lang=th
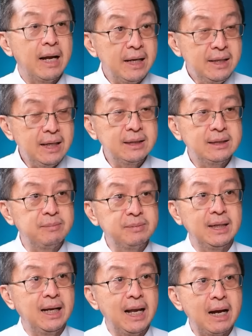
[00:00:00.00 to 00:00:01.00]
ในยี่สิบ
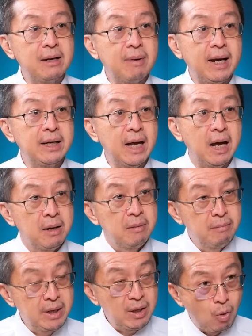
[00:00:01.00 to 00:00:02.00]
สี่ล้านใบเนี่ย
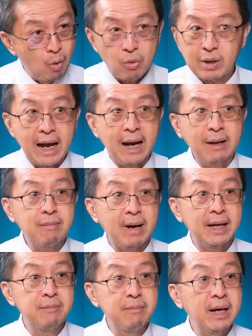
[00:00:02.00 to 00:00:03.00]
มีหกล้านใบ
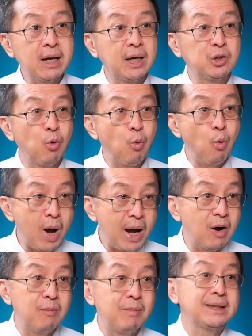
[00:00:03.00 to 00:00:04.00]
ไม่เคยถูกควั
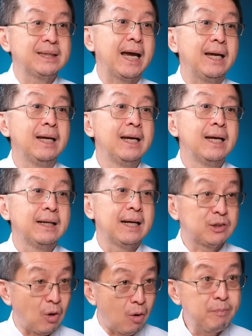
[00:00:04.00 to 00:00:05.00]
กออกมาใช้
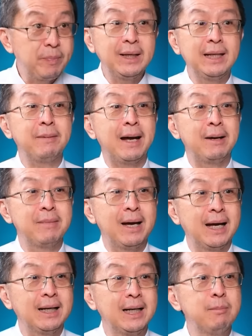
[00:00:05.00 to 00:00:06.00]
ในสองปีที่ผ่าน
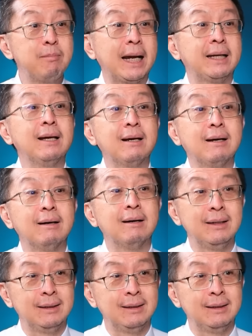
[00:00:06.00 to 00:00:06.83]
มาคือบัตรที่เกิ